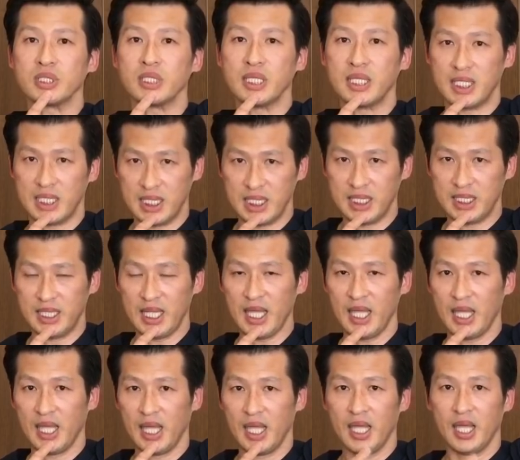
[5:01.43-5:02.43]
し引い
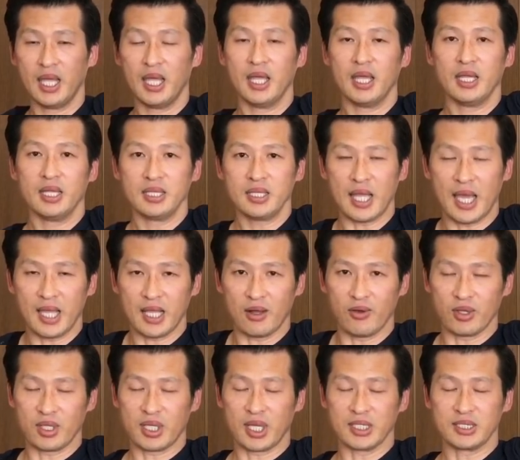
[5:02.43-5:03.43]
て体幹
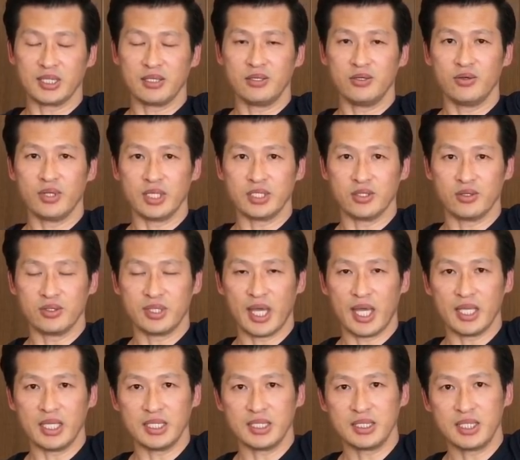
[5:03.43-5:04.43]
を効かせるような状
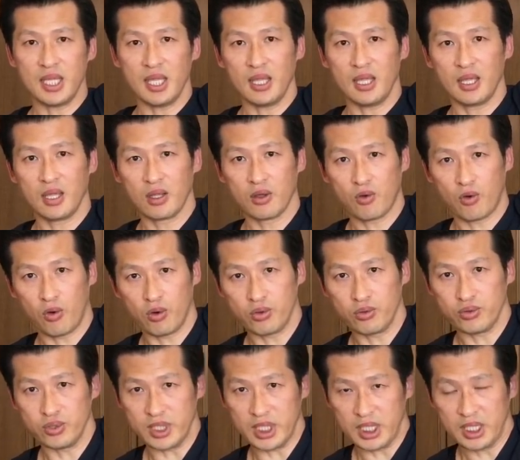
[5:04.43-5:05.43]
態にしてこういう
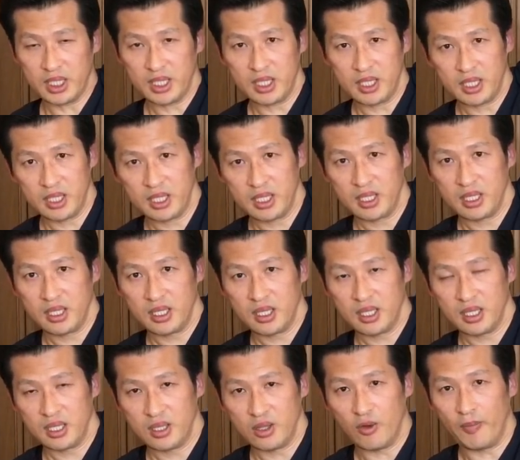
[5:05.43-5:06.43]
ふうに
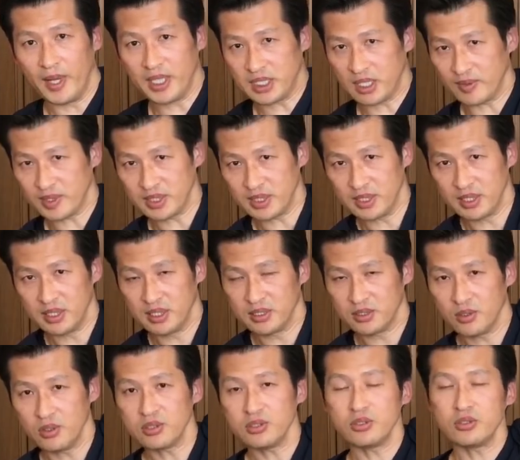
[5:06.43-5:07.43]
伸ばしてい
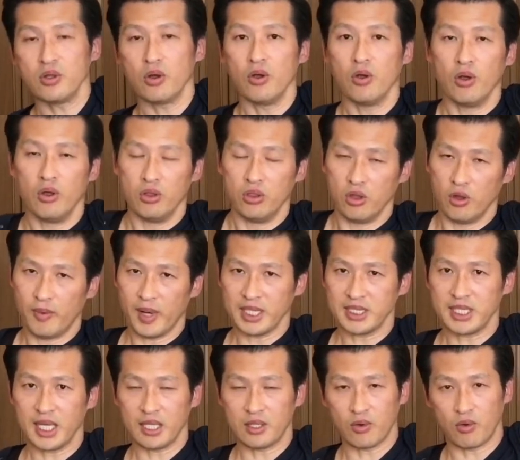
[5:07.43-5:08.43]
そうすると伸ば
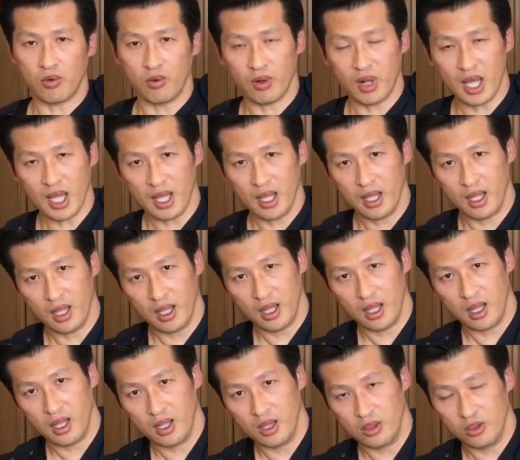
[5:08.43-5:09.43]
したいところが
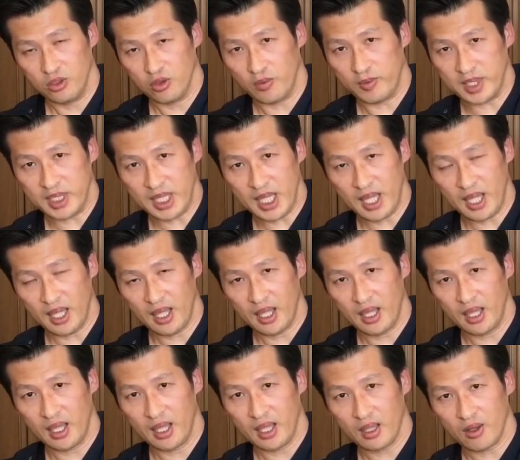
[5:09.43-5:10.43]
伸びて
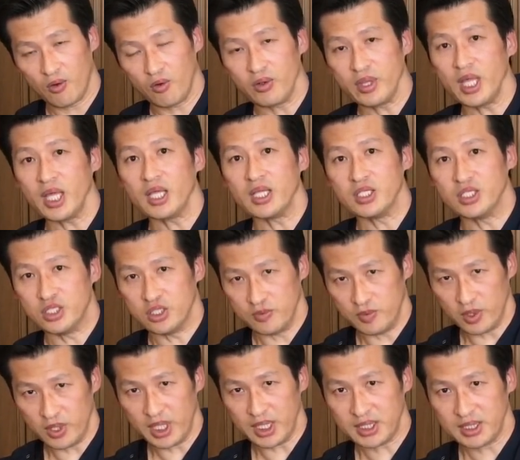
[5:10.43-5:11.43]
ここで
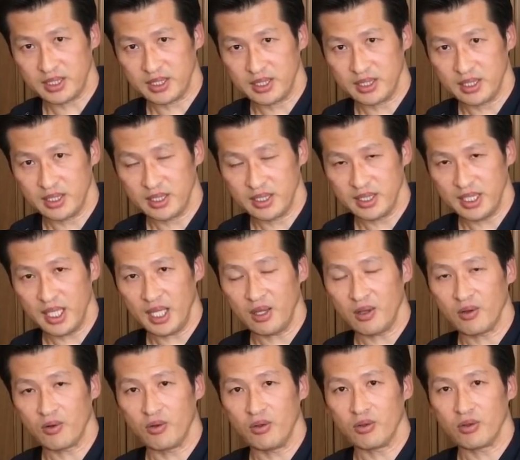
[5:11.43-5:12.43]
10秒ですで
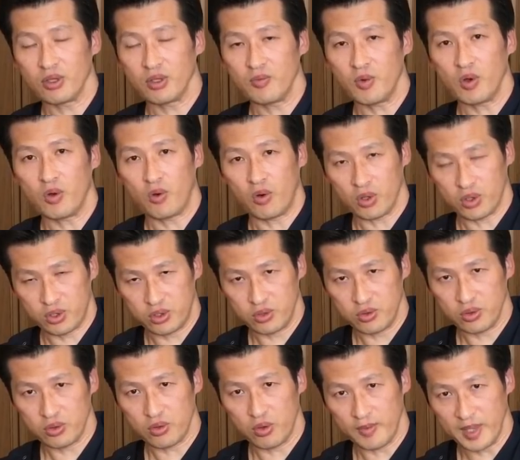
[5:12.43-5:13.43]
この時も呼
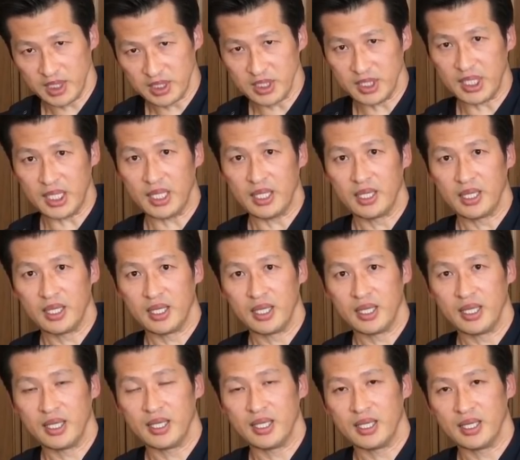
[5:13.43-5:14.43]
吸を止めずに
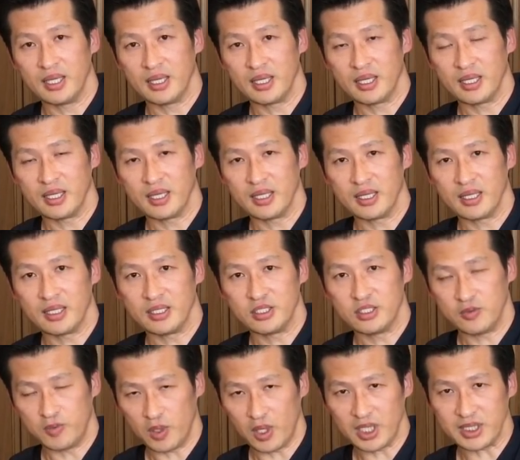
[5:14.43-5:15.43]

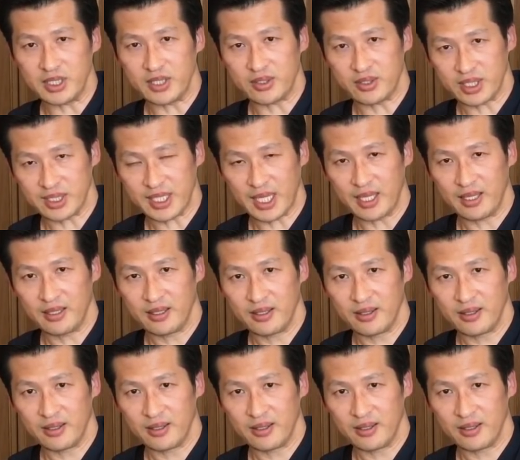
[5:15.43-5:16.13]
10秒かけてください